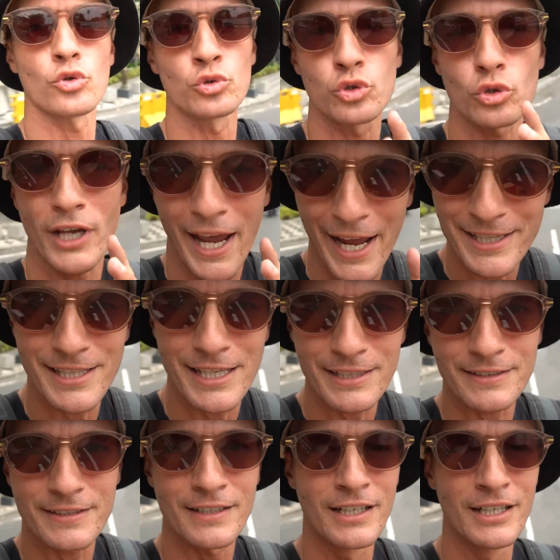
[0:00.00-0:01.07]
untuk edit
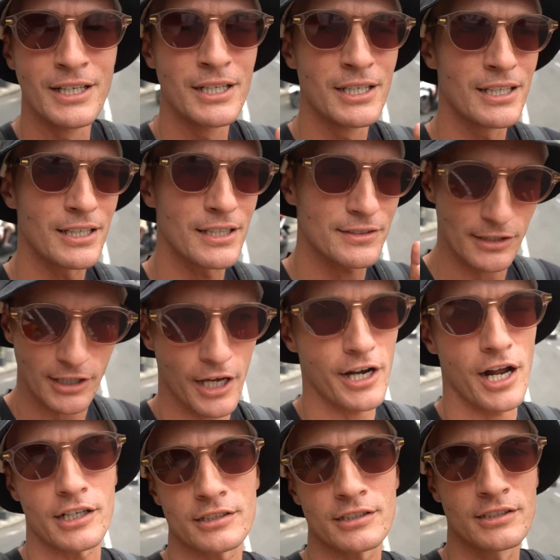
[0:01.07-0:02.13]

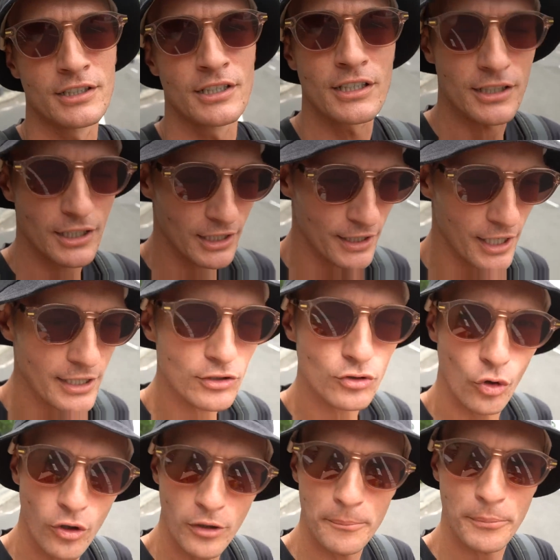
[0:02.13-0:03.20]
sekarang karena
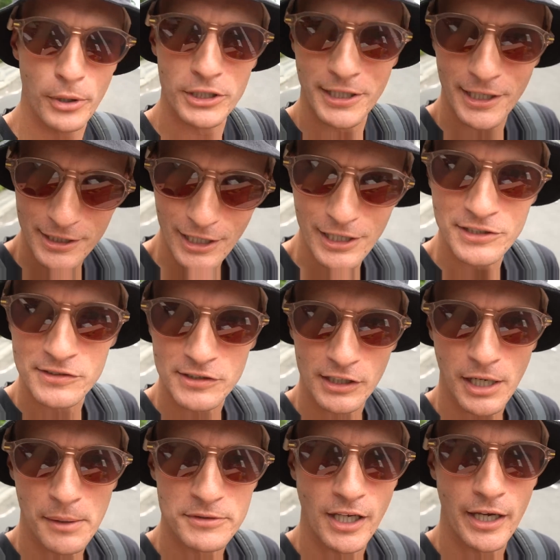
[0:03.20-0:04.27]
itu pergi ke
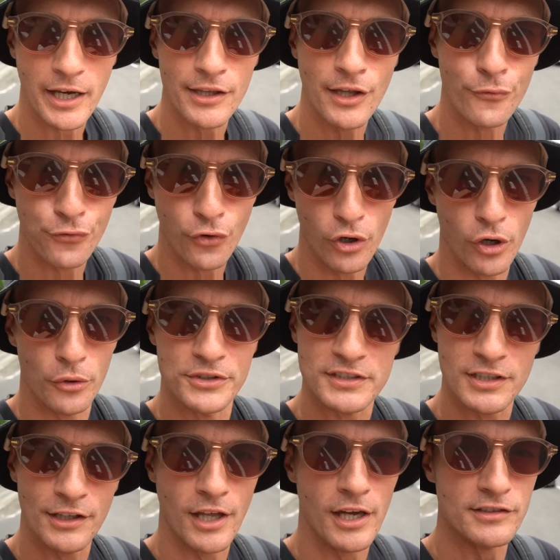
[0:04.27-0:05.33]
Instagram saya dan follow di
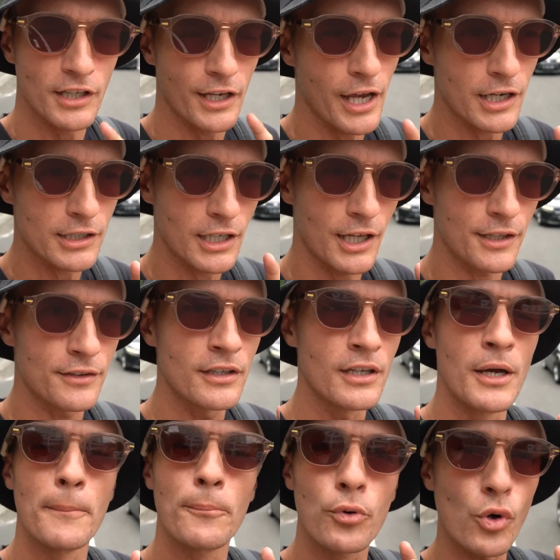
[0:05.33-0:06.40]
sana saya akan
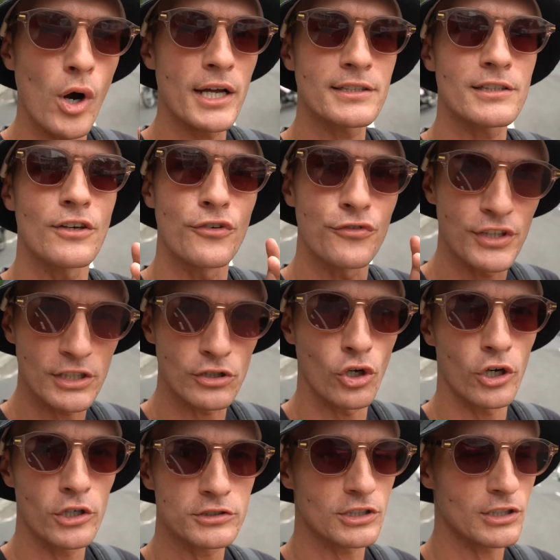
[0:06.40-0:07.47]
buat
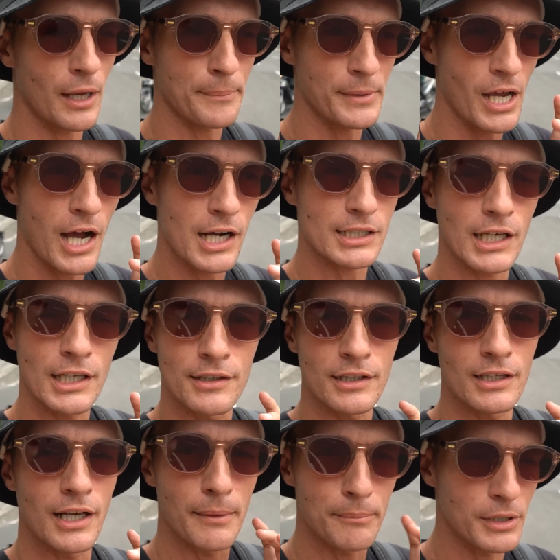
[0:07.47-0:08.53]
video tetapi
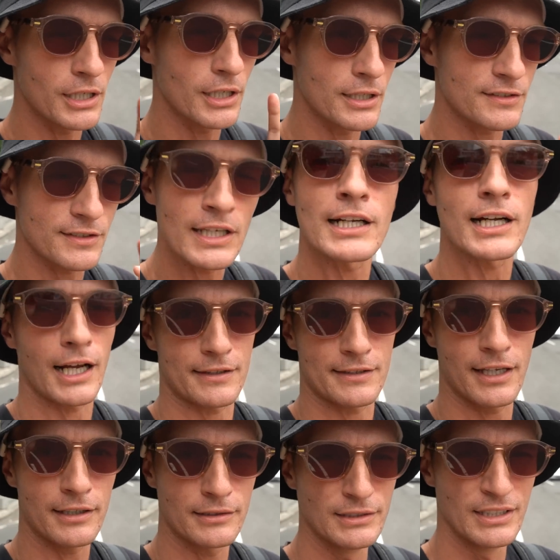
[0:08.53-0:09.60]
akan lebih singkat
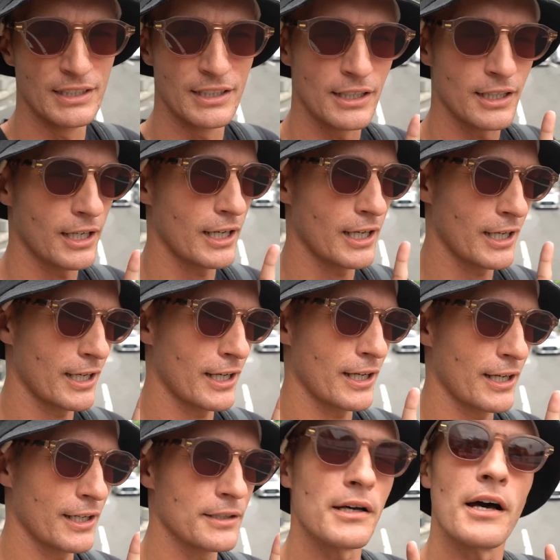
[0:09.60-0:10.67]
ya
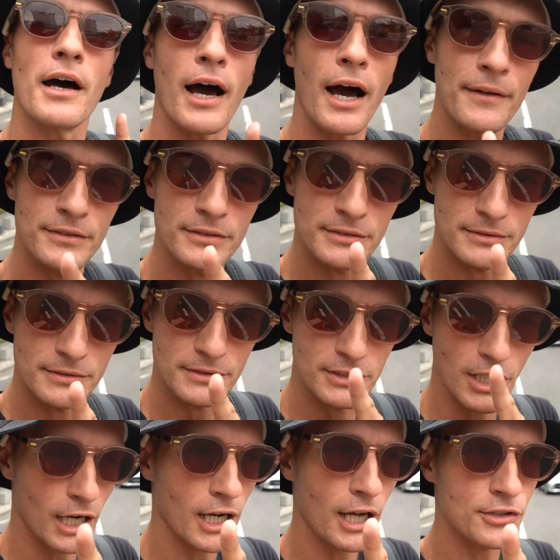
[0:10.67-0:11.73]
uh,
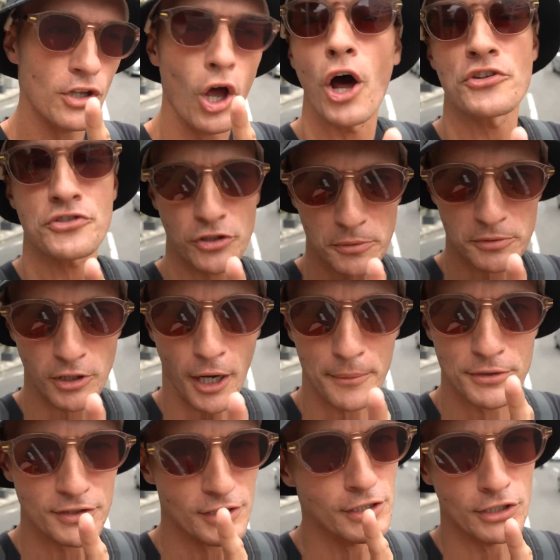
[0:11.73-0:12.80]
jangan unsubscribe
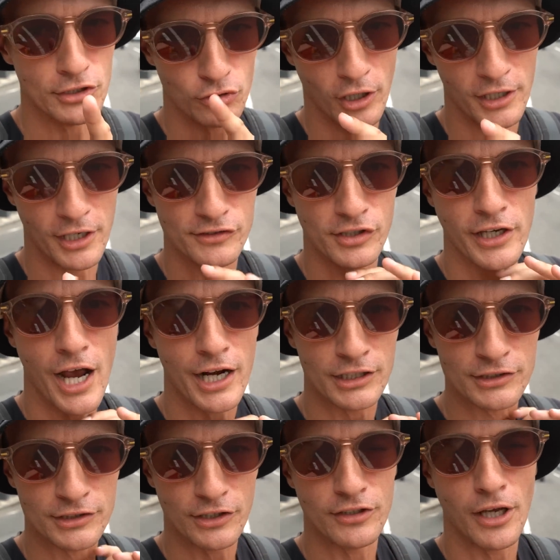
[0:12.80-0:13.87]
di sini soalnya saya
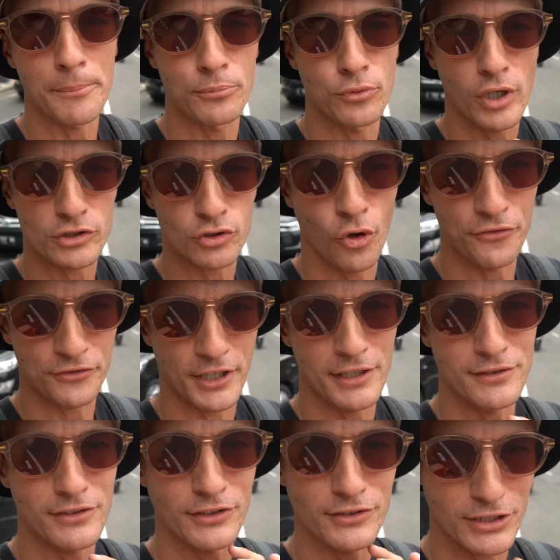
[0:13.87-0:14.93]
akan tetap buat konten
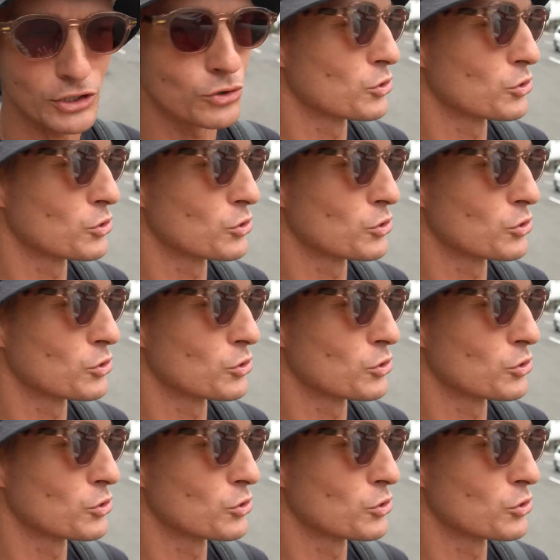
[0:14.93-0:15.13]
di